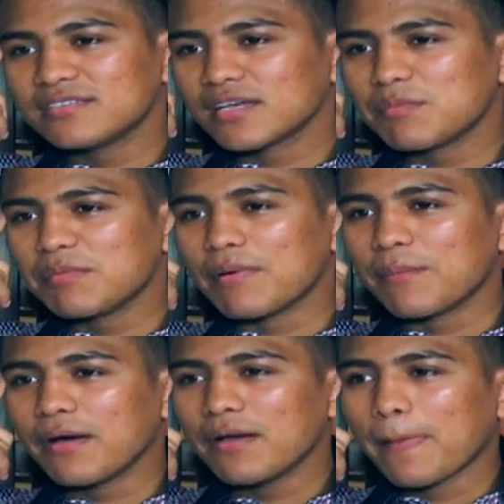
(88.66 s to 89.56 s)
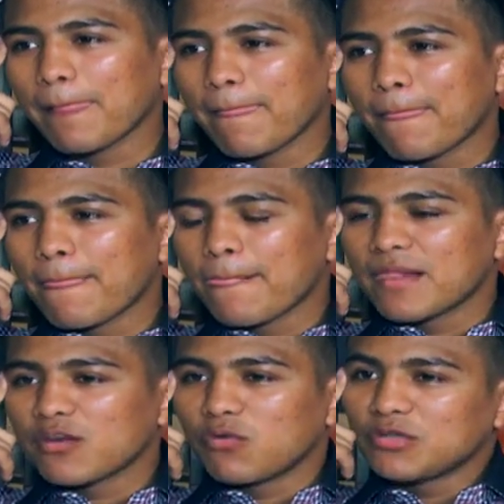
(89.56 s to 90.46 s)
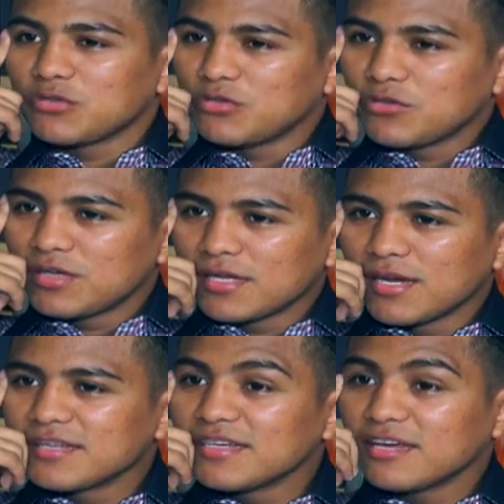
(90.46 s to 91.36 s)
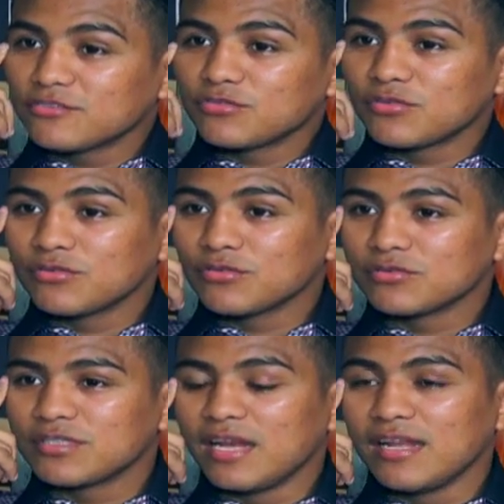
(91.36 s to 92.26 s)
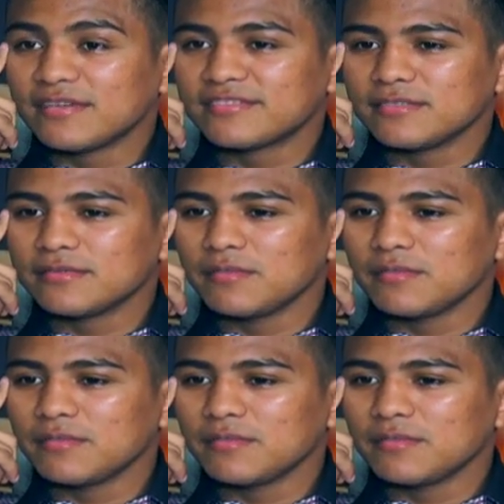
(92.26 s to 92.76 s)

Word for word: dicen a mi papá cuando yo llegué al gimnasio de Alexi,